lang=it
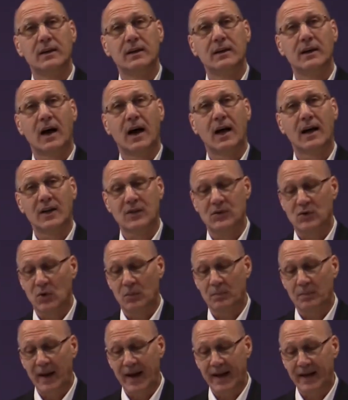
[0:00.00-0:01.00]
alla
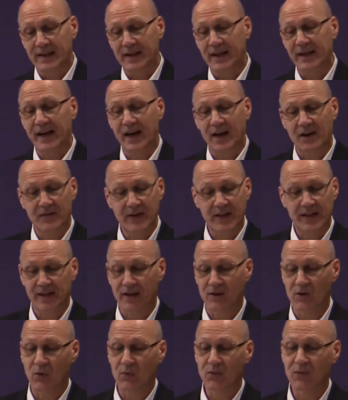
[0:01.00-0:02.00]
scoperta della vita
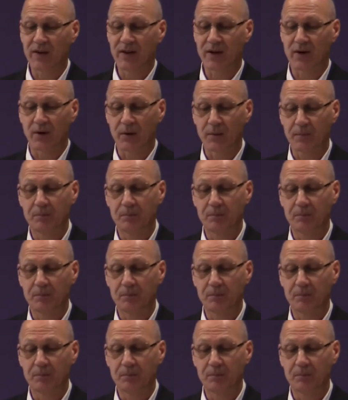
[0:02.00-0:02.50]
con Dio.